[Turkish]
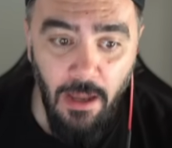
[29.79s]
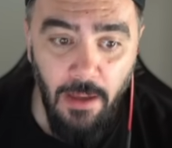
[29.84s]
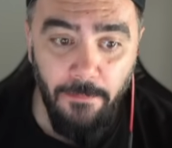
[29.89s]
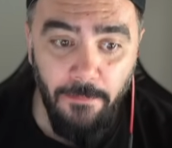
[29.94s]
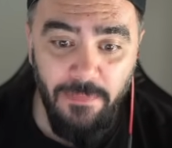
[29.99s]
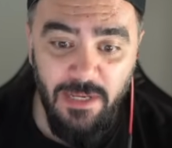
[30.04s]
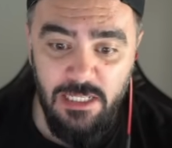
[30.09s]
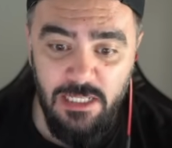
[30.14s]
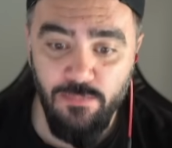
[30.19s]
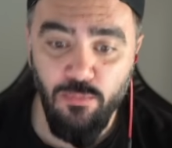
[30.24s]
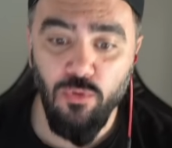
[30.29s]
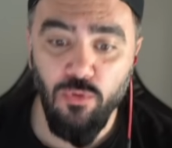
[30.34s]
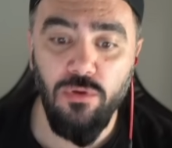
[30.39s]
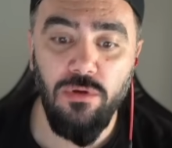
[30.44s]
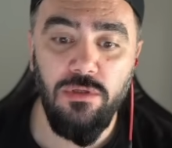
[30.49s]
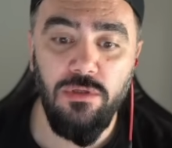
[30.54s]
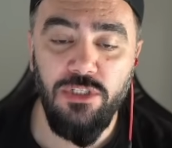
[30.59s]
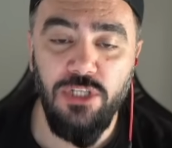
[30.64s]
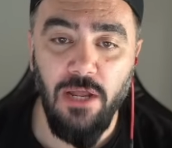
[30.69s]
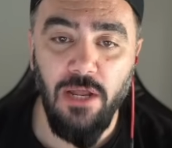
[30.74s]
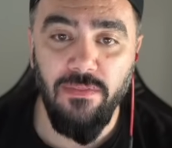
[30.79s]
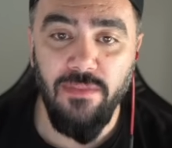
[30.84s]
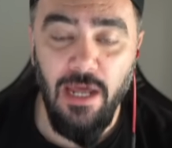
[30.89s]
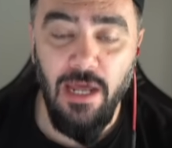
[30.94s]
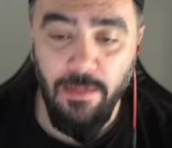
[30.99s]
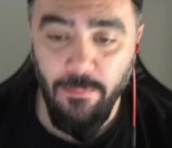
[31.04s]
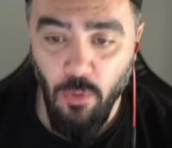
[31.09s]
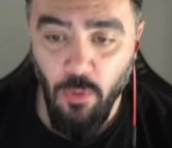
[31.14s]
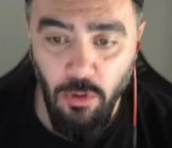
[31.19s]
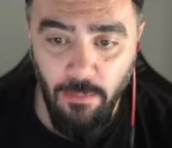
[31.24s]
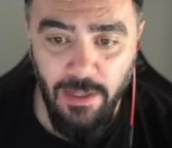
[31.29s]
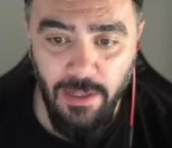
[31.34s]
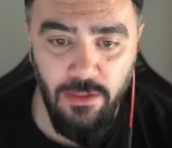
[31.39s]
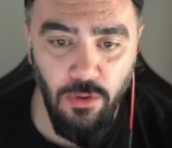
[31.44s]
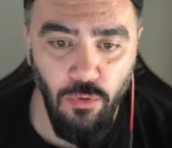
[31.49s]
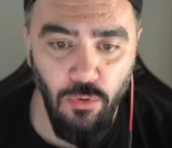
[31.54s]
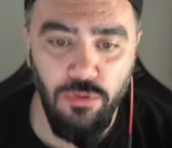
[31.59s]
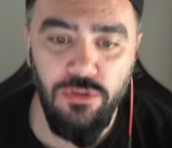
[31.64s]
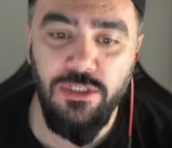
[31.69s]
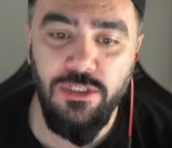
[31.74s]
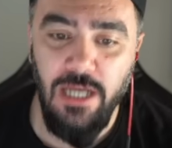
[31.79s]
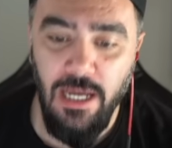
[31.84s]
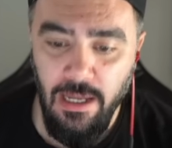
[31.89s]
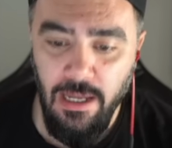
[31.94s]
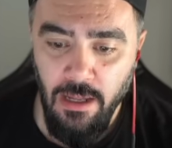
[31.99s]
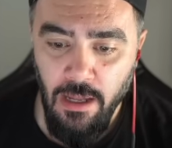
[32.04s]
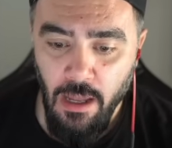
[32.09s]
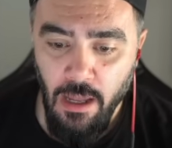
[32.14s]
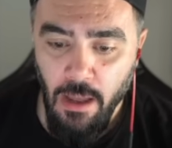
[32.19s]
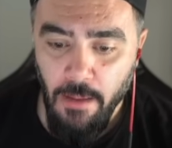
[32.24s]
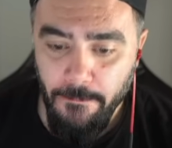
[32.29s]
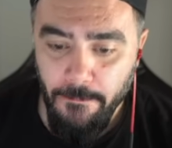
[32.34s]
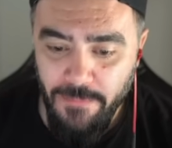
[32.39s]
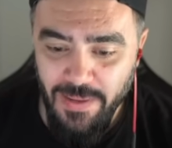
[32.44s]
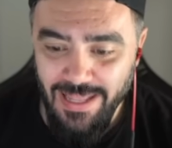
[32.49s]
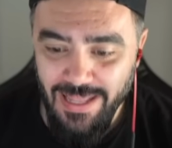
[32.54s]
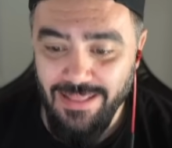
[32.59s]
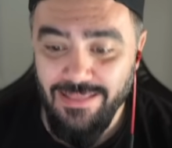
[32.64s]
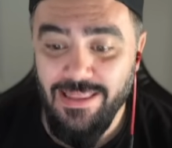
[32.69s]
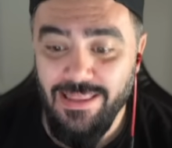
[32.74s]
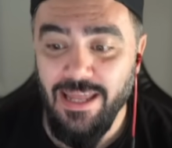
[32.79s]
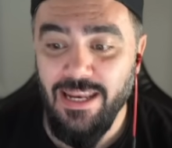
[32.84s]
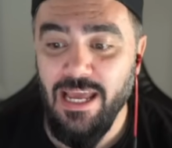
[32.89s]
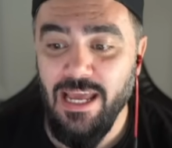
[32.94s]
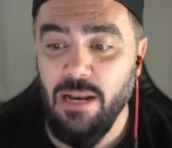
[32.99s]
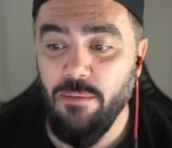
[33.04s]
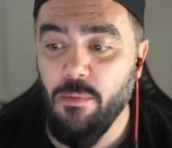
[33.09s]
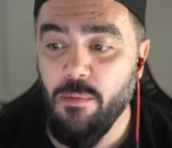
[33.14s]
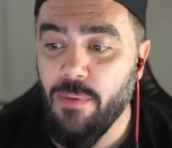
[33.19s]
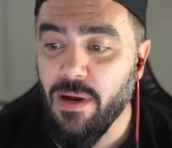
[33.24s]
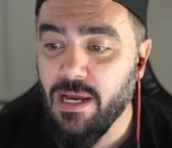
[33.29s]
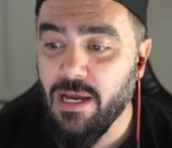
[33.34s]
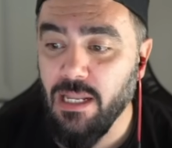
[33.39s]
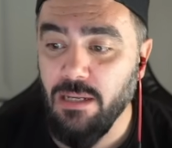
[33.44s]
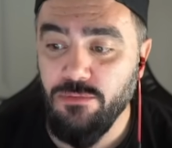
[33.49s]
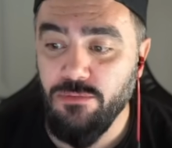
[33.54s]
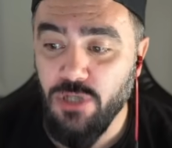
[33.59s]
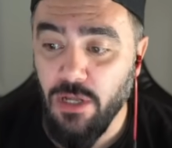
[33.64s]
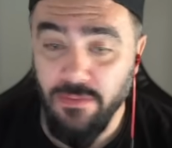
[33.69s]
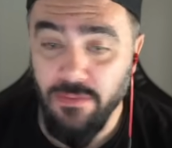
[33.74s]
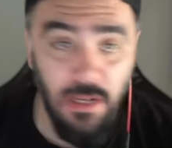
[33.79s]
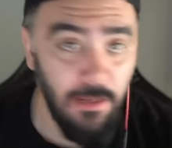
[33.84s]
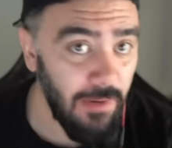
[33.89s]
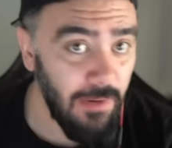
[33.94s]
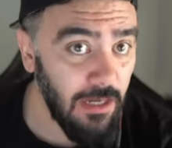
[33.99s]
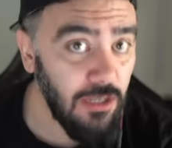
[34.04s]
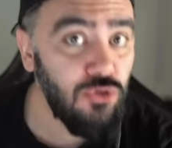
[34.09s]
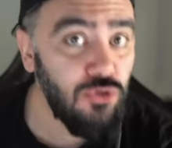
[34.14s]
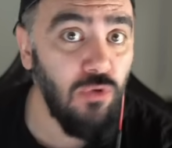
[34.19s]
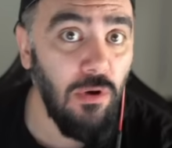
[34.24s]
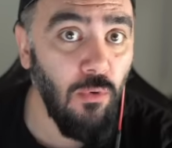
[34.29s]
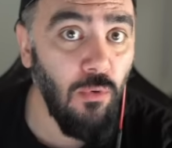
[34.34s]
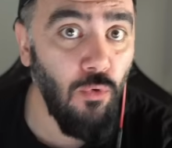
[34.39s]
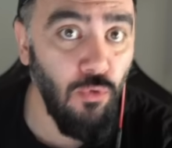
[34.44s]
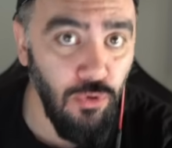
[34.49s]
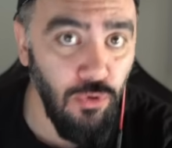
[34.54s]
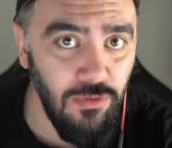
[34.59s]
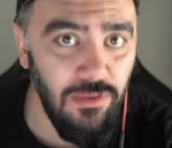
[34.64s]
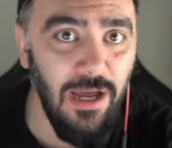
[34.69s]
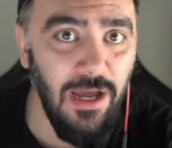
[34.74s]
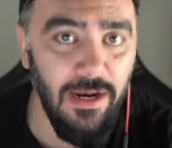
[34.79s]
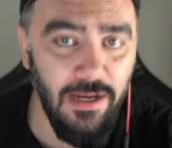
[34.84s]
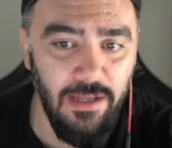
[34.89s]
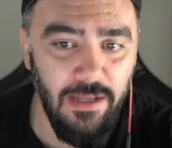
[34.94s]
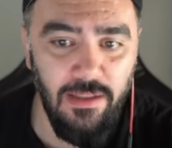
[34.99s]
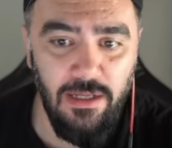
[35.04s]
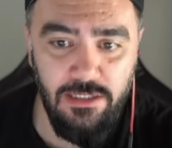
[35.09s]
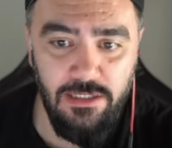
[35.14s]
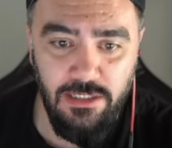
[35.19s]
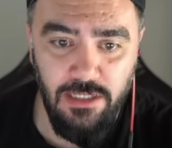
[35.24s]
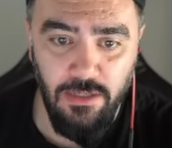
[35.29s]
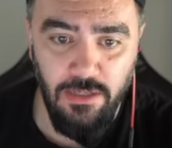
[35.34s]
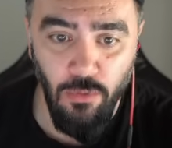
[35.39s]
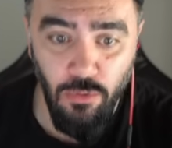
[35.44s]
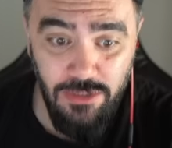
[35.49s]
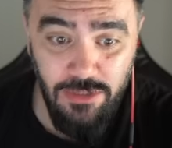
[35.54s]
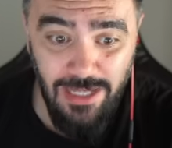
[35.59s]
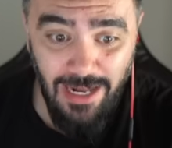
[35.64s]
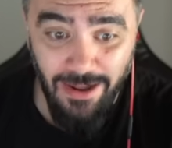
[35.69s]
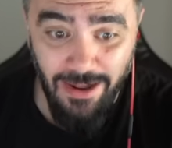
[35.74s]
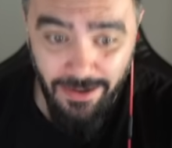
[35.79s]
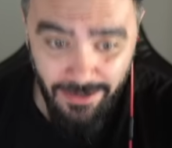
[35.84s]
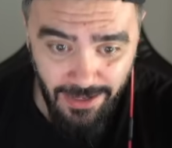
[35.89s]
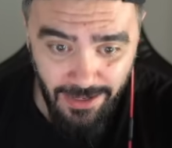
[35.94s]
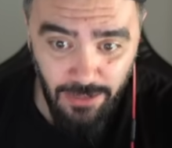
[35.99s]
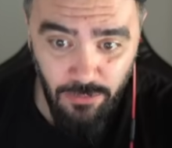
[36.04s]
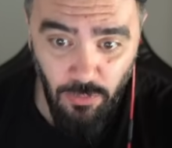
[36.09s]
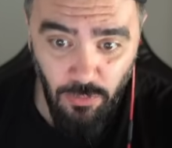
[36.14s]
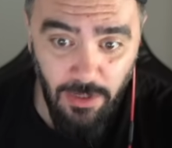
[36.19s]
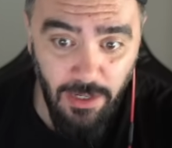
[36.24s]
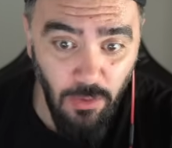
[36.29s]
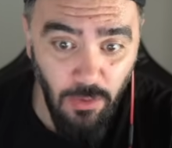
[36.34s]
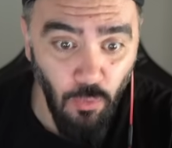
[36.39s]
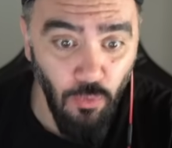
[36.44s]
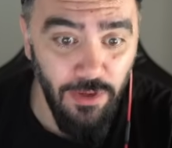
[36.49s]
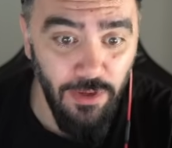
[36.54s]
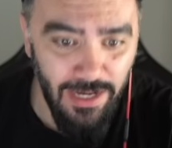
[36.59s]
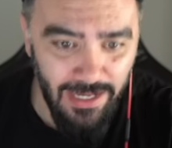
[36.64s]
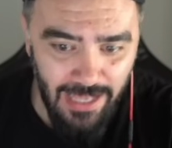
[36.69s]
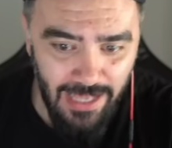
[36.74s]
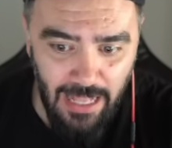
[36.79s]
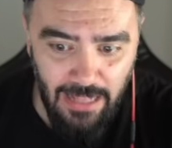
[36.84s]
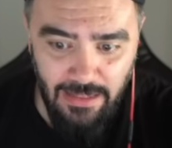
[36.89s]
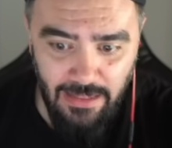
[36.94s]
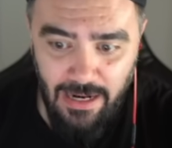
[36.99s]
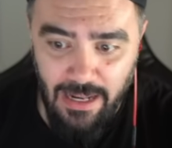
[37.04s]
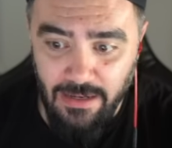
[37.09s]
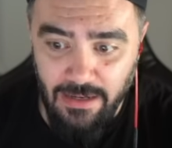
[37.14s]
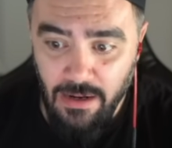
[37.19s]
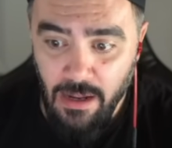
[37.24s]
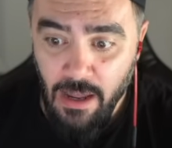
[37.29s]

Biz bugün jandarma olmadan önce bir deneyelim bir bakalım. Jandarmalar şu an oyunda arkadaşlar. Özel harekat olarak oyuna geldiler.